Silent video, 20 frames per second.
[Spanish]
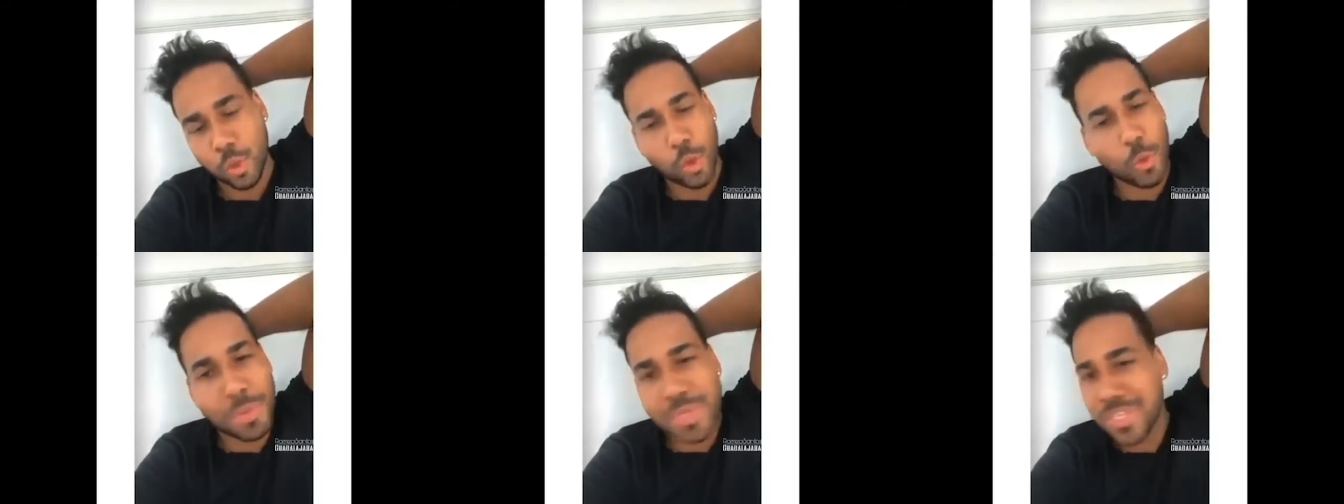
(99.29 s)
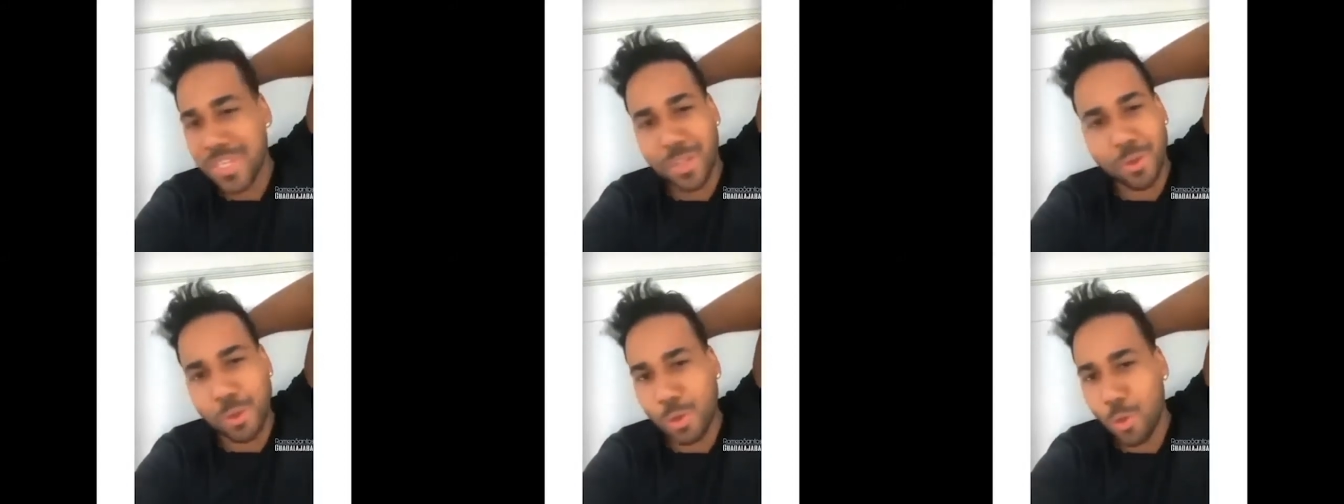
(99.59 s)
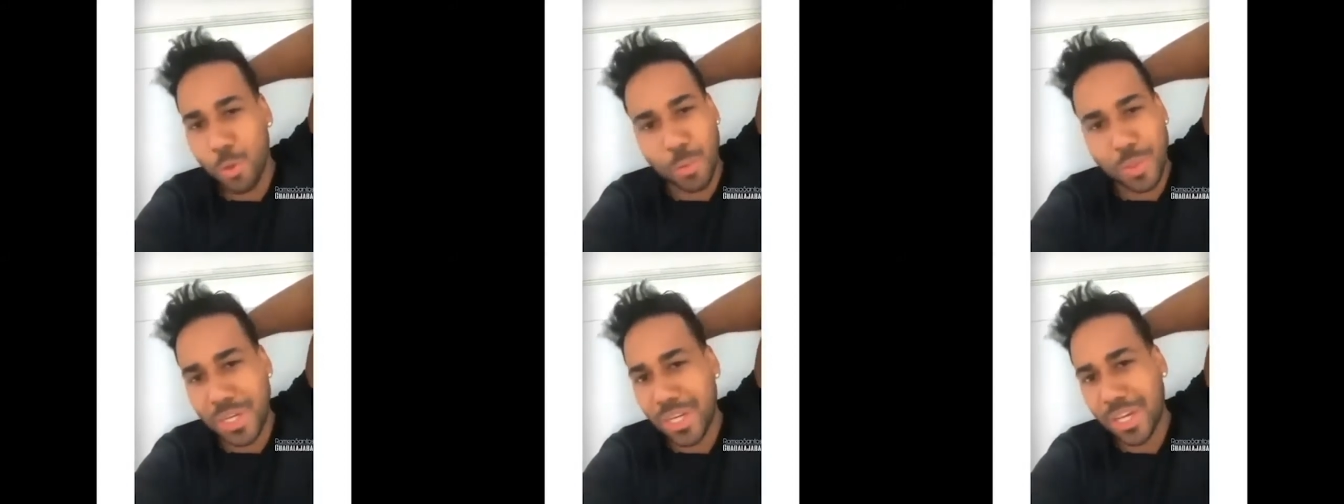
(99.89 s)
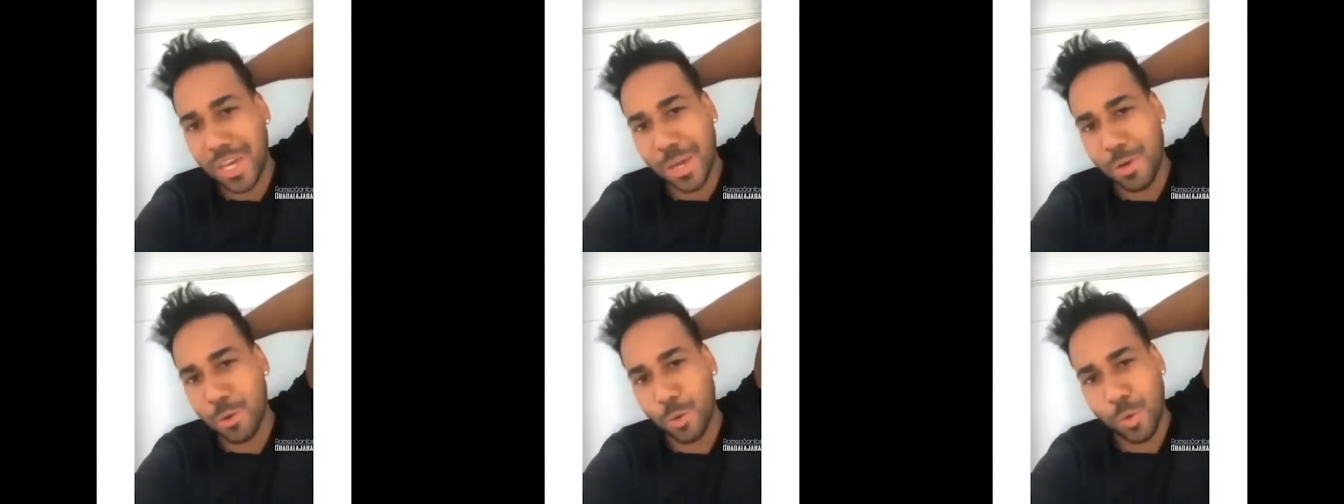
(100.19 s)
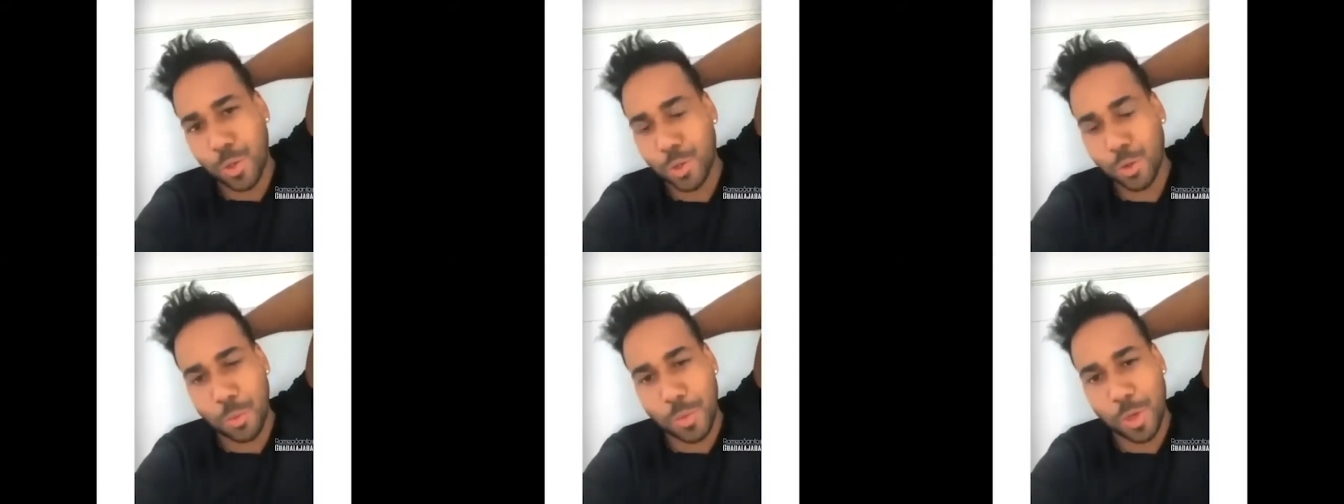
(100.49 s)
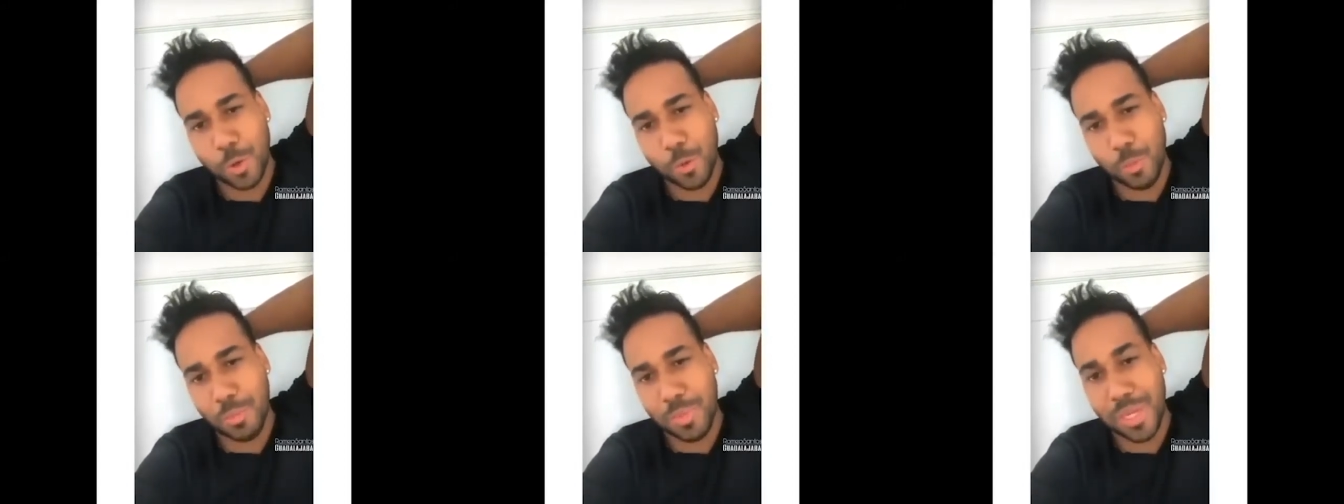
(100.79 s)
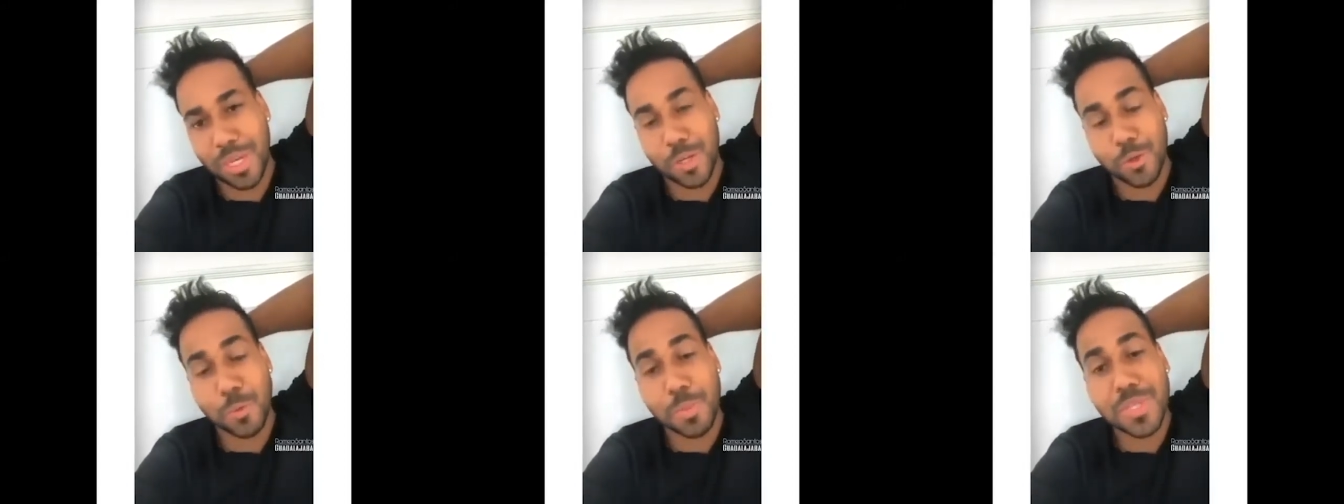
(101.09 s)
Yo no me siento dominicano cuando me
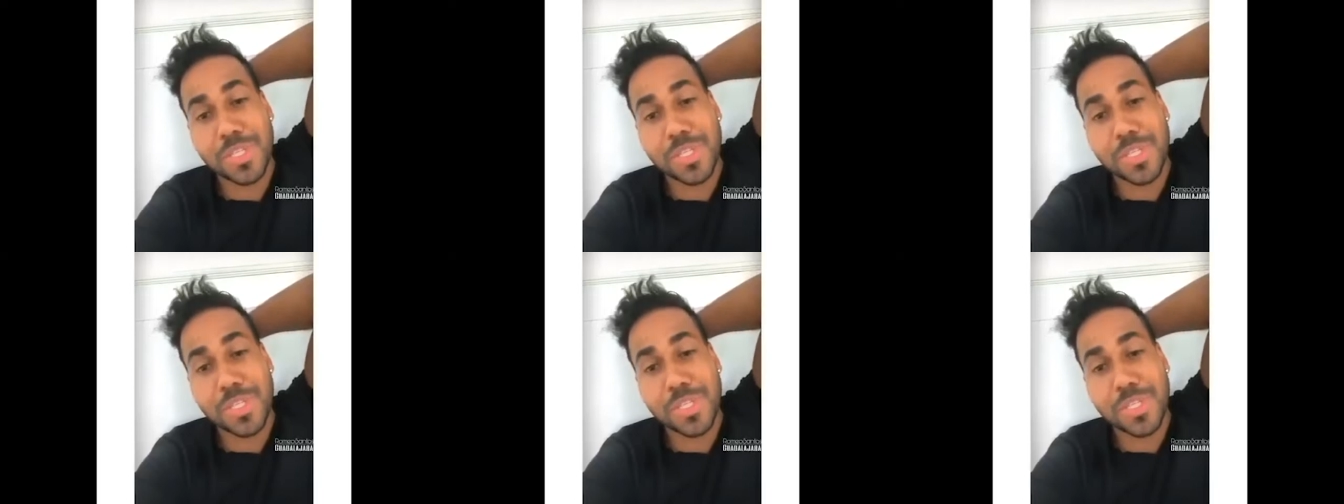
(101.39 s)
conviene,